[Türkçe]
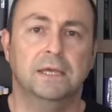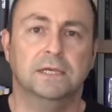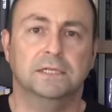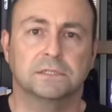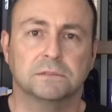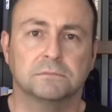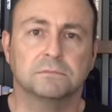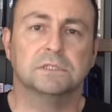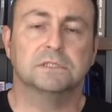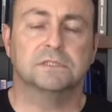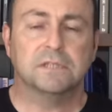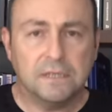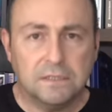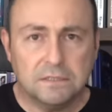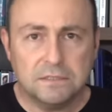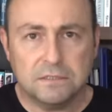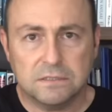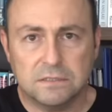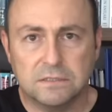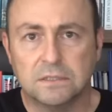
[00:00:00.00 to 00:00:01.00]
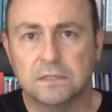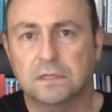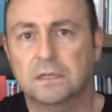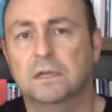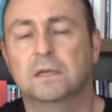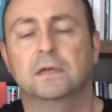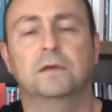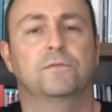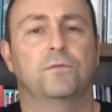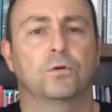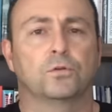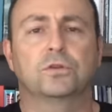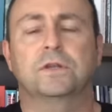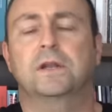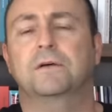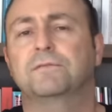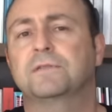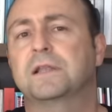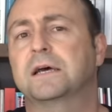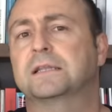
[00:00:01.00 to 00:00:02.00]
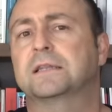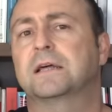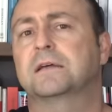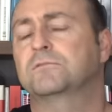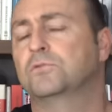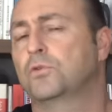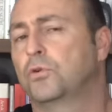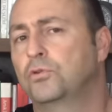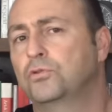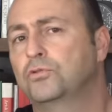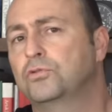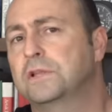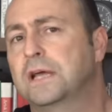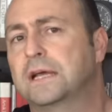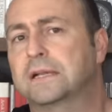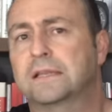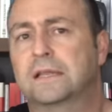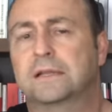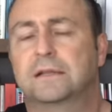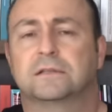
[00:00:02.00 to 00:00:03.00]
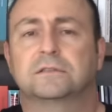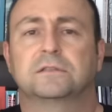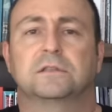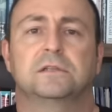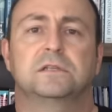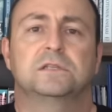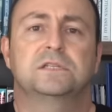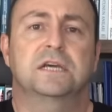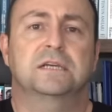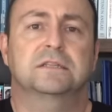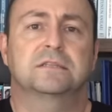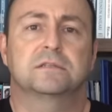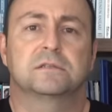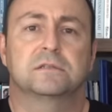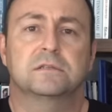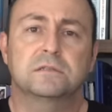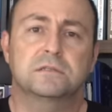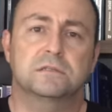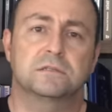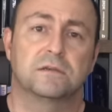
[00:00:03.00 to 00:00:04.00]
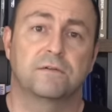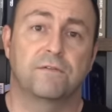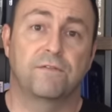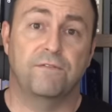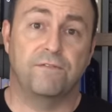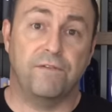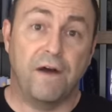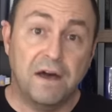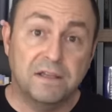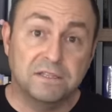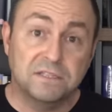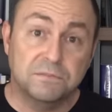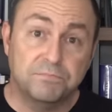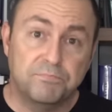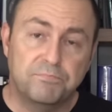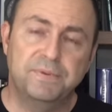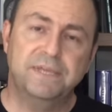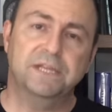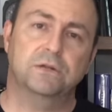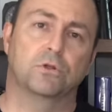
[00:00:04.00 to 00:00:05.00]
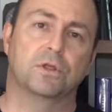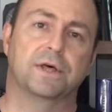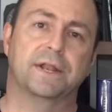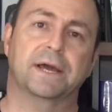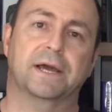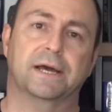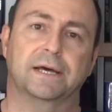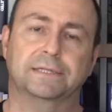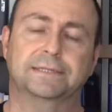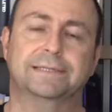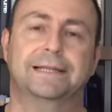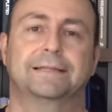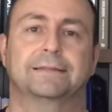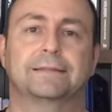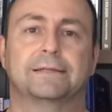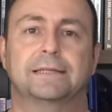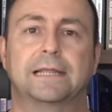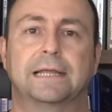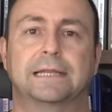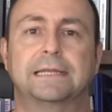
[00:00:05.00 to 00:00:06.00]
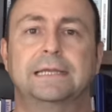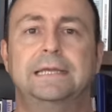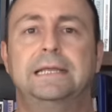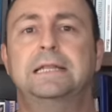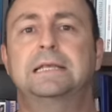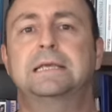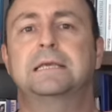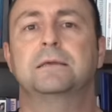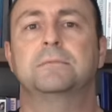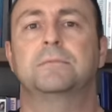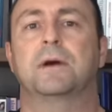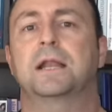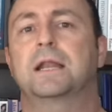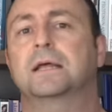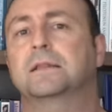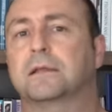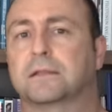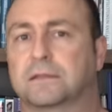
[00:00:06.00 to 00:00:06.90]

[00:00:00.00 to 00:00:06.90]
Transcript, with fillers: Şimdi tesisi fotoğraflardan, görüntülerden hatırlayacaksınız. Faz 1 olarak adlandırılan ilk imalat